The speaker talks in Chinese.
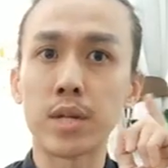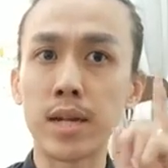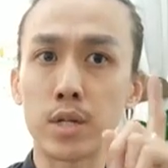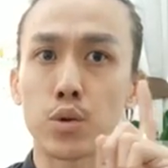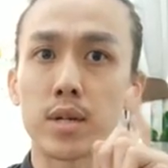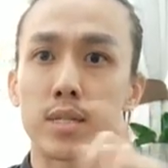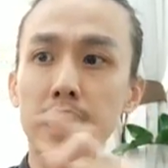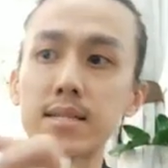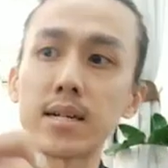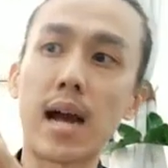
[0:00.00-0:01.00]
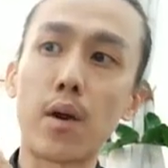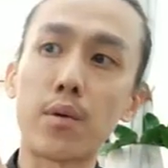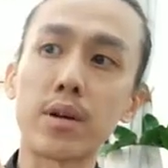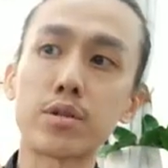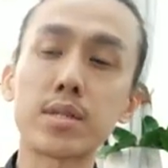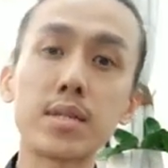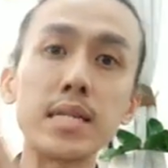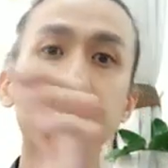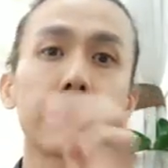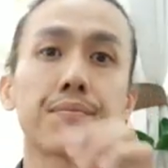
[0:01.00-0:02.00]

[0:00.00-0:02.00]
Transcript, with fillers: 你可以做一个这样子的考量，就是